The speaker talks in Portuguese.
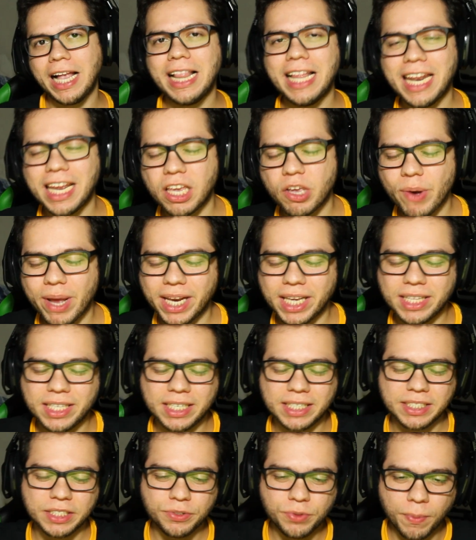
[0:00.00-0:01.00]
galera, aqui é o Eric
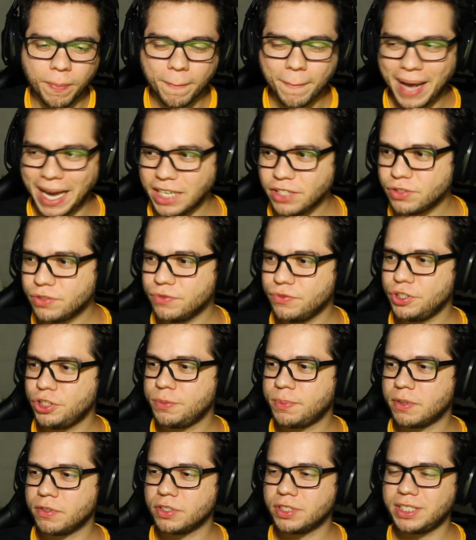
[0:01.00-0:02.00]
trazendo mais um vídeo
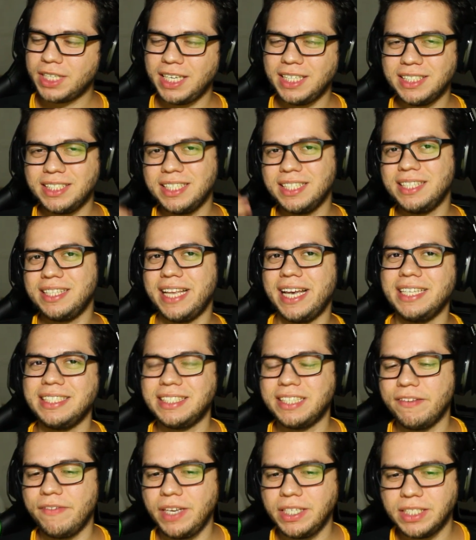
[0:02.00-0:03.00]
pra vocês e
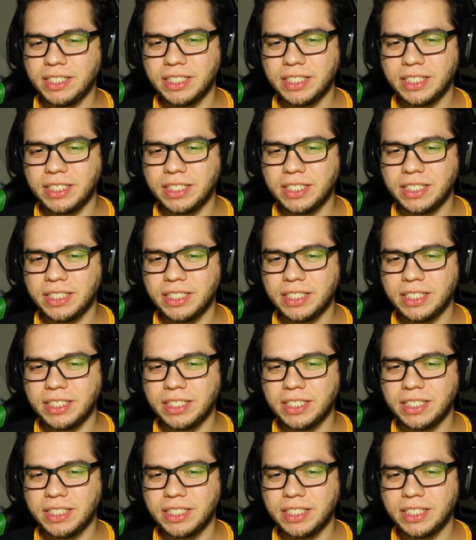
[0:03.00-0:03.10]
dessa vez